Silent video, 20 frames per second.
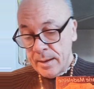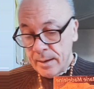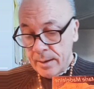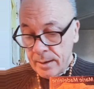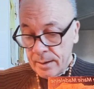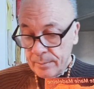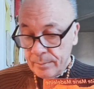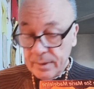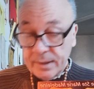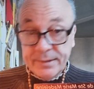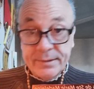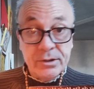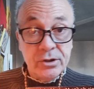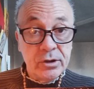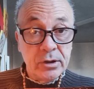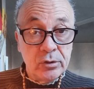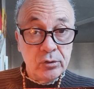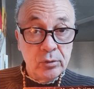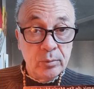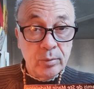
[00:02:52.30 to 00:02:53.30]
Merci
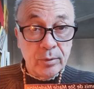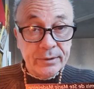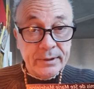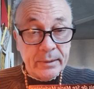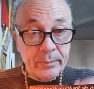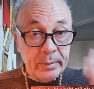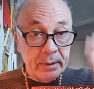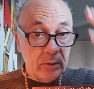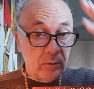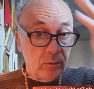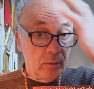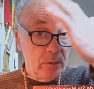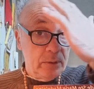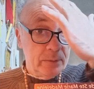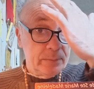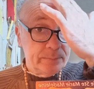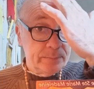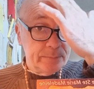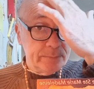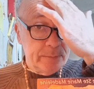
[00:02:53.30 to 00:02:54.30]
Jésus pour ta parole.
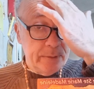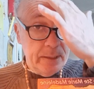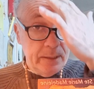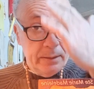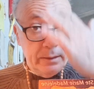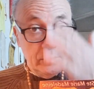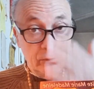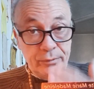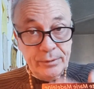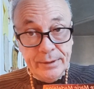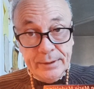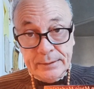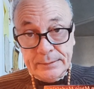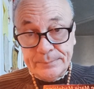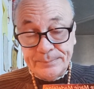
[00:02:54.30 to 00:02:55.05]
Alléluia